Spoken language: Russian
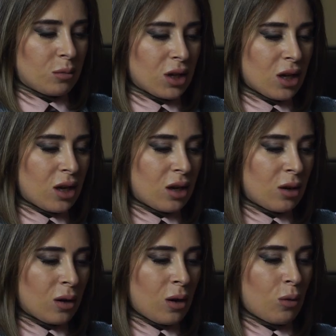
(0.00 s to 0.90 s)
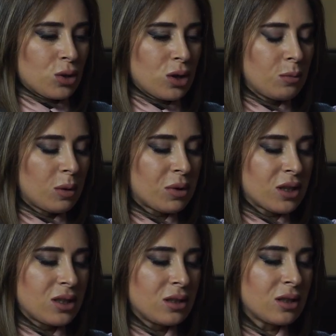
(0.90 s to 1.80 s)
Меня очень
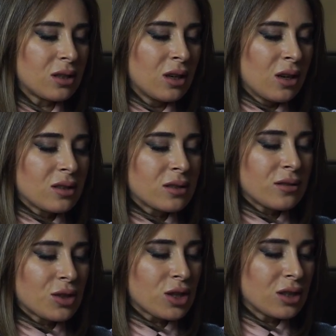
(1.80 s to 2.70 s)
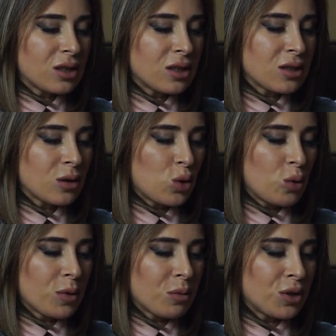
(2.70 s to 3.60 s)
попросили совершенно
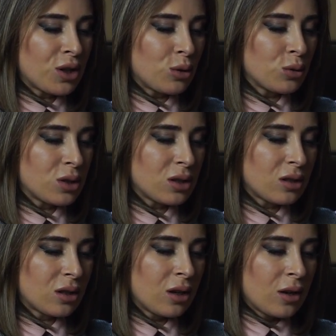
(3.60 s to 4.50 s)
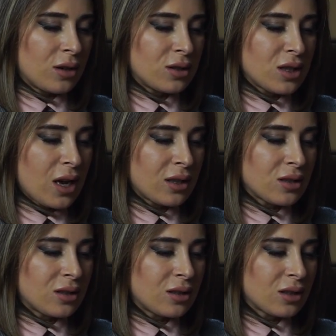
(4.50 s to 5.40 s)
незнакомые мне люди
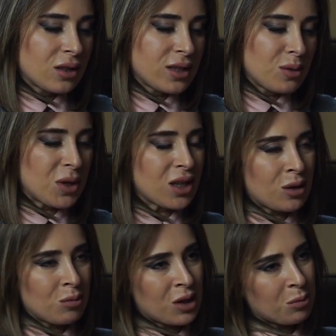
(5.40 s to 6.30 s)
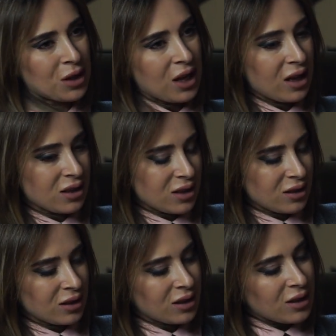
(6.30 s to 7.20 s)
снять их семейное
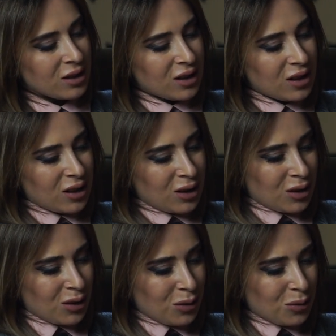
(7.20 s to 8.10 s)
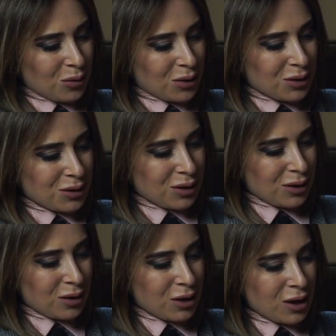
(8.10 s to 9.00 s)
мероприятие. Вот.
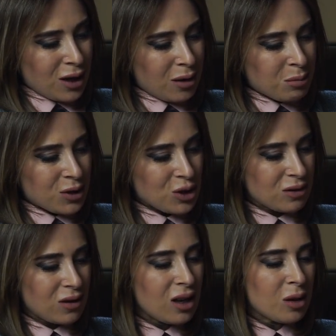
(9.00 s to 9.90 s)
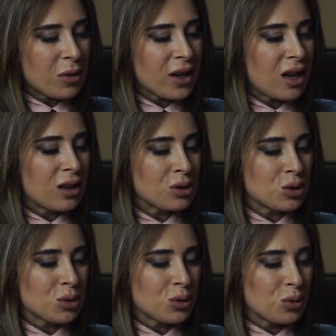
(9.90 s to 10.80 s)
Я переживала, боялась,
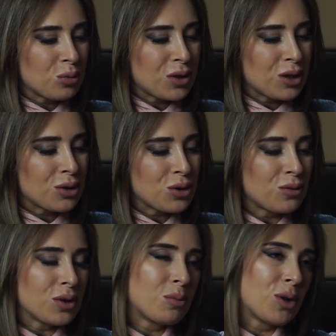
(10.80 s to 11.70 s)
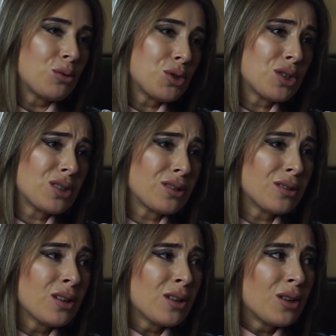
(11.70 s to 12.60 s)
что у меня ничего не получится,
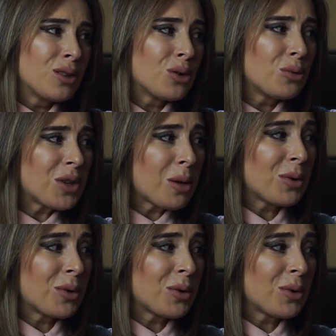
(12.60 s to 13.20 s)
но у меня